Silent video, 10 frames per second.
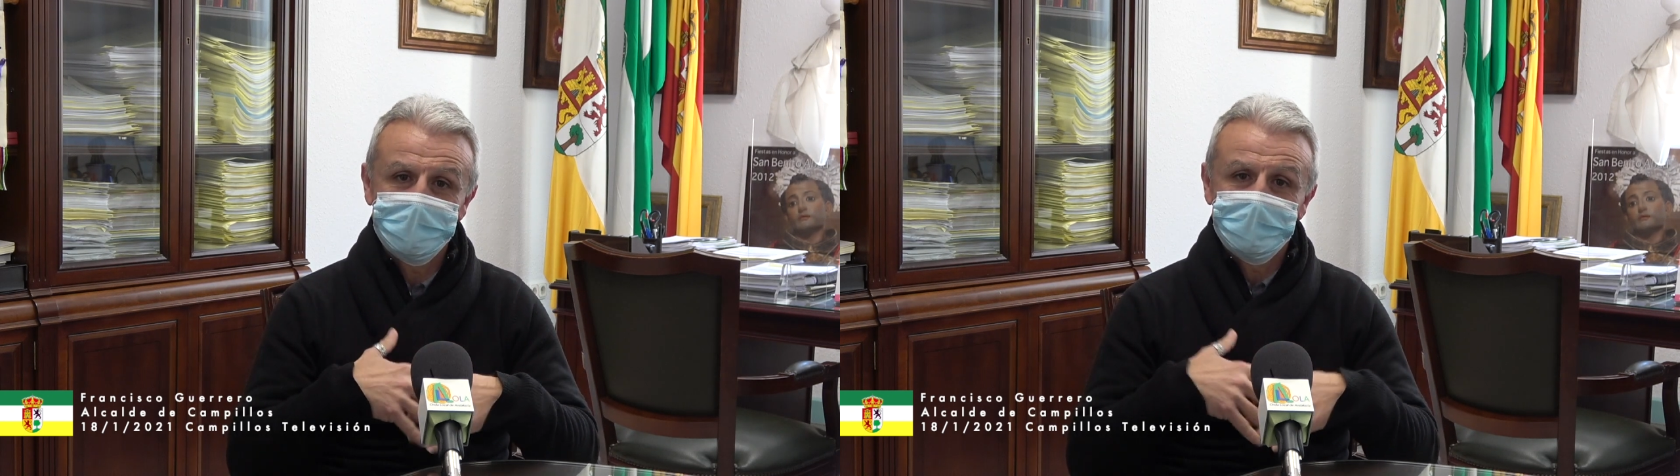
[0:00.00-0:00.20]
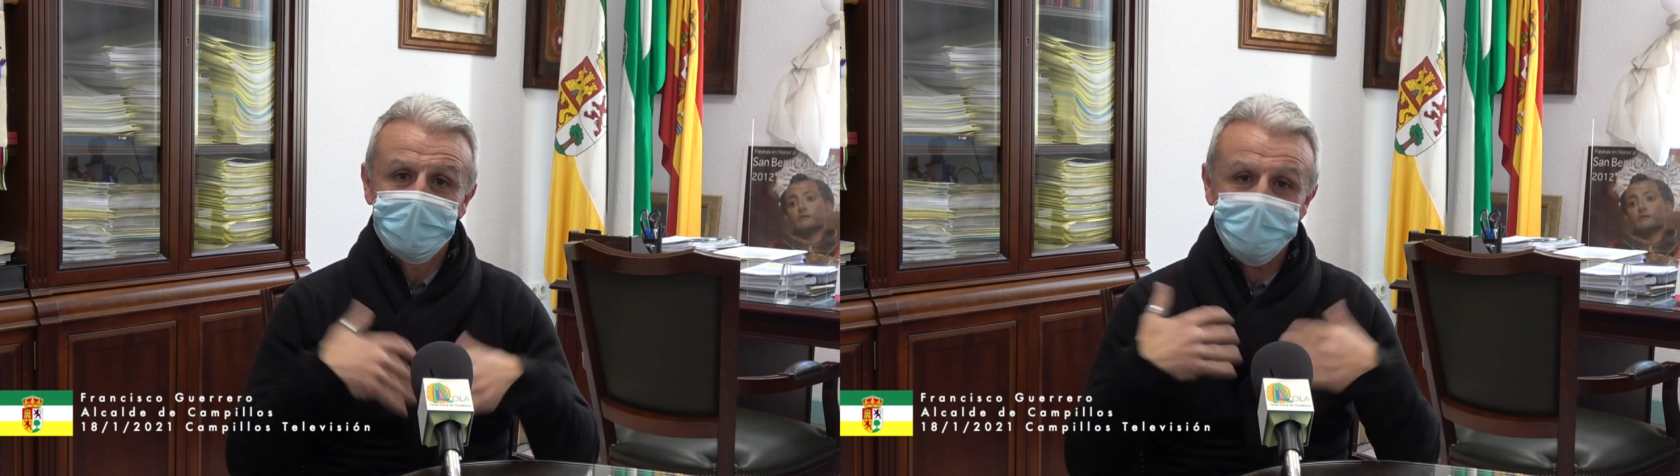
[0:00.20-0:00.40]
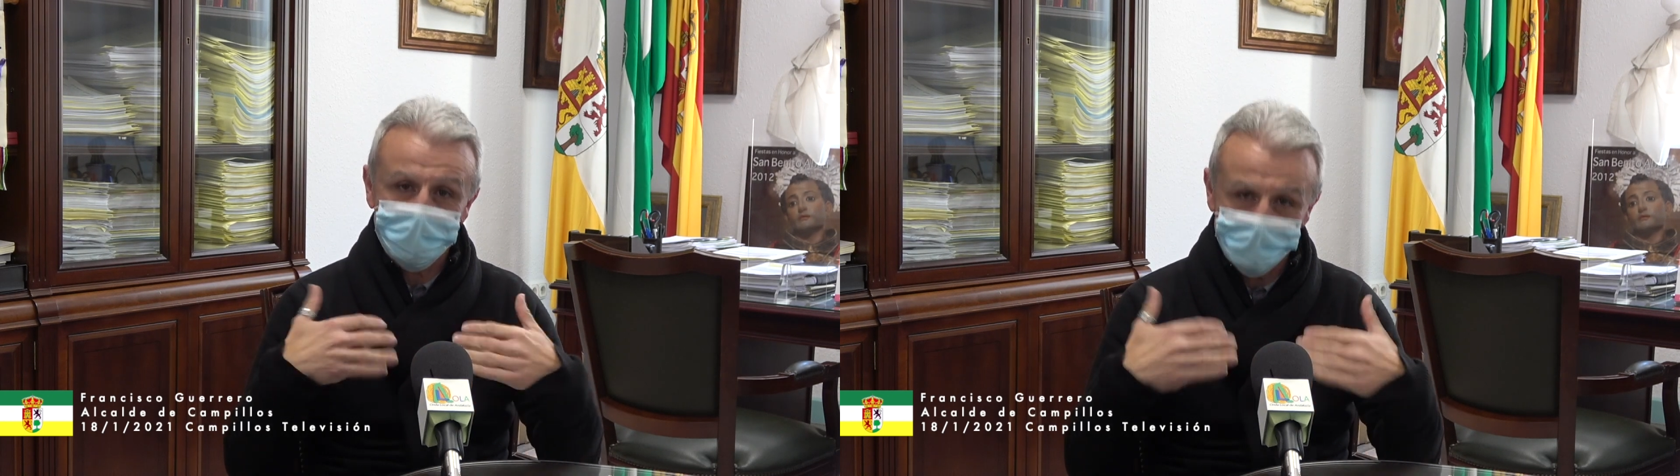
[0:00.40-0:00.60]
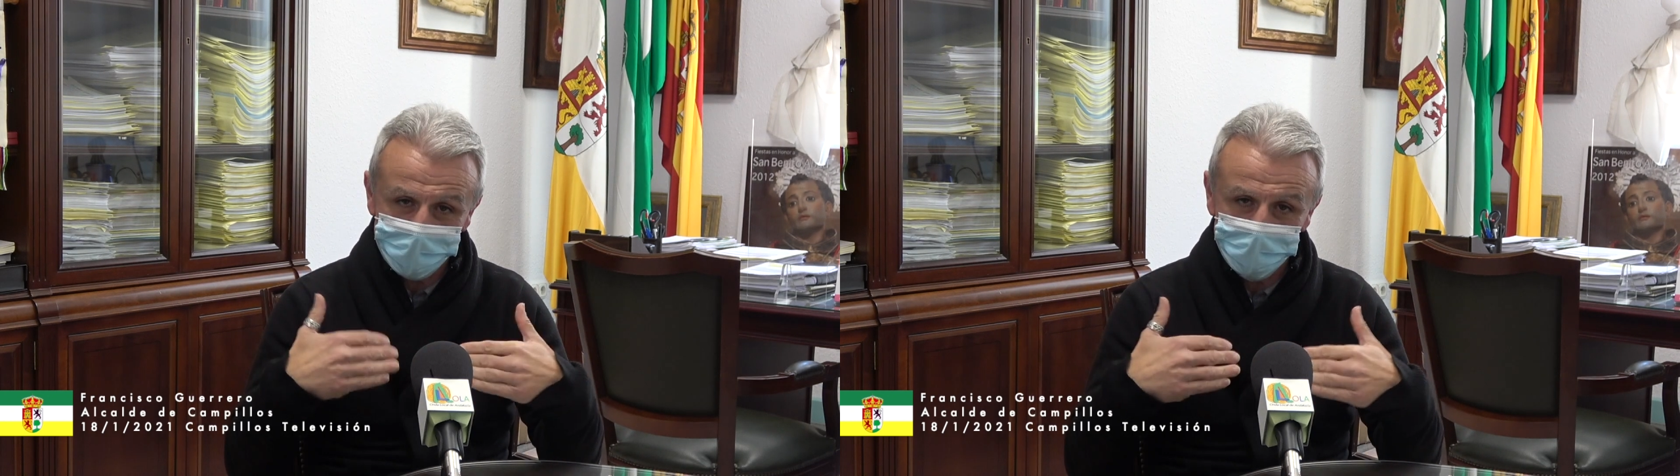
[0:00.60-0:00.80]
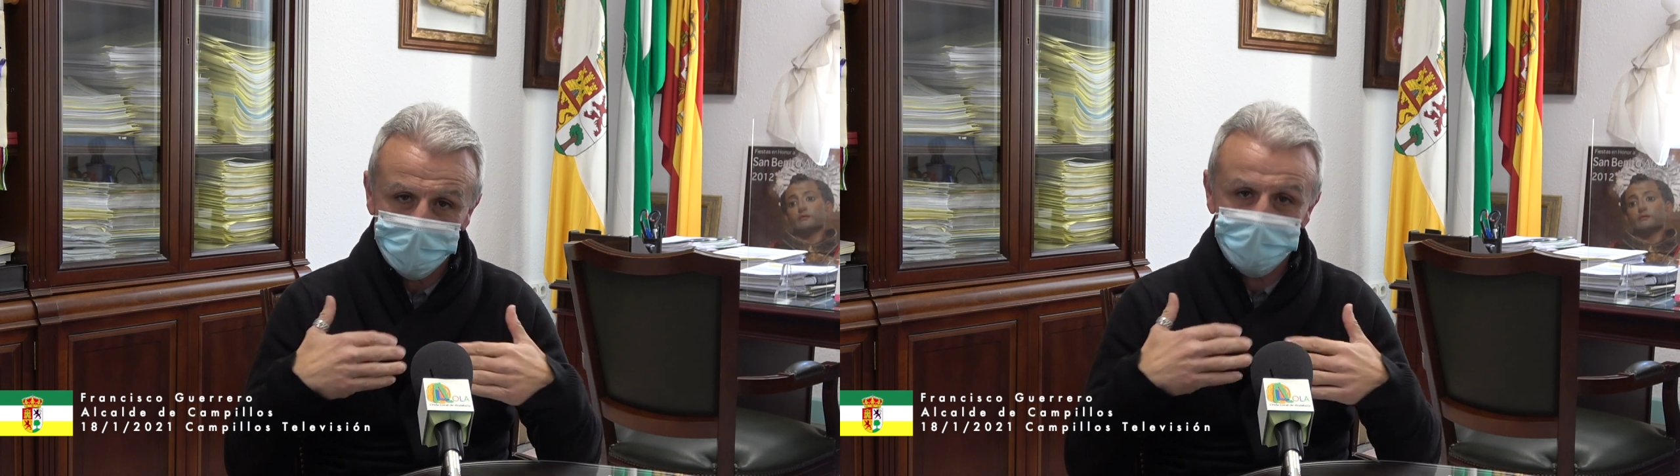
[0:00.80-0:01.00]
este
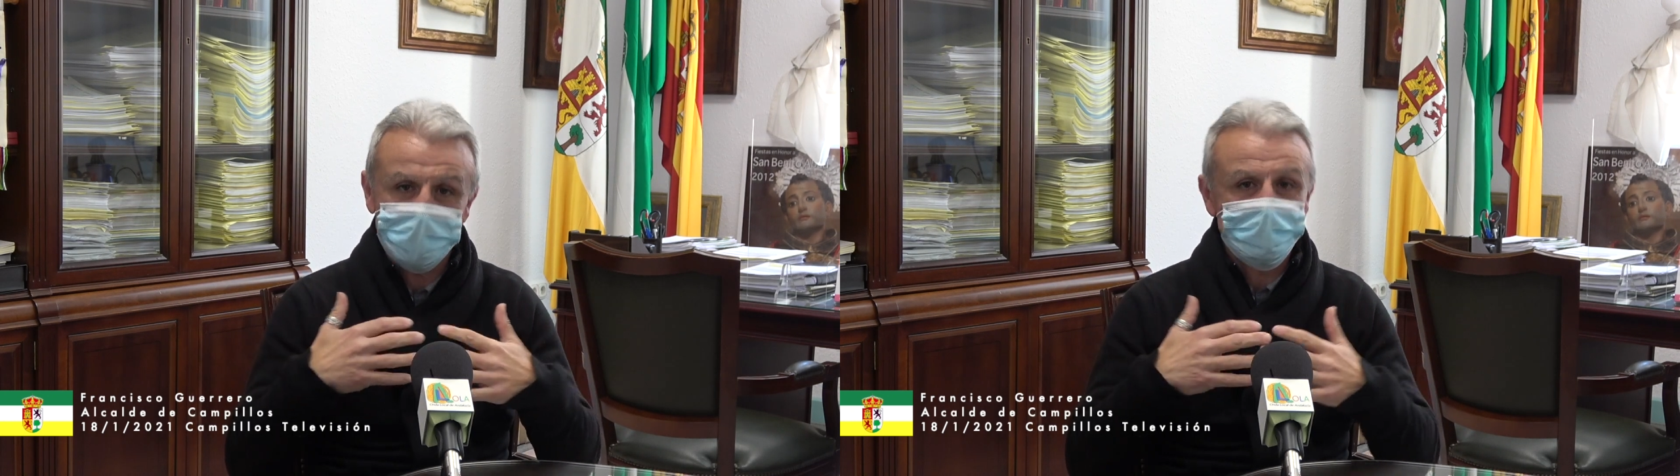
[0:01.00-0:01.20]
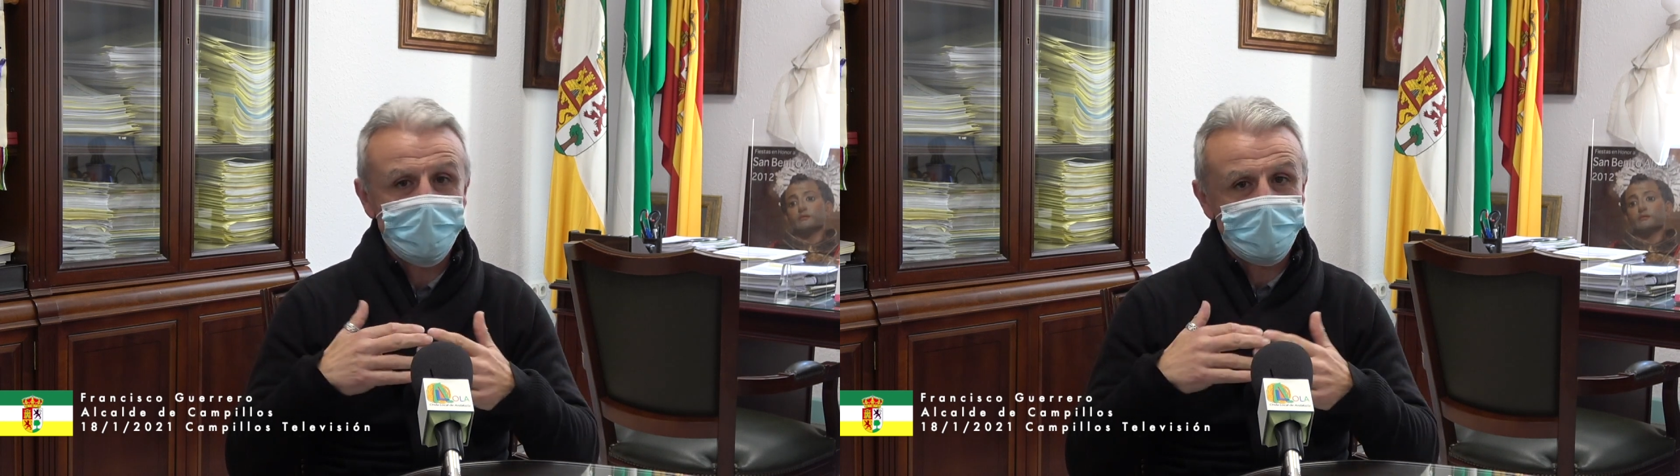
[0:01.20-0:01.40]
pico que tenemos ahora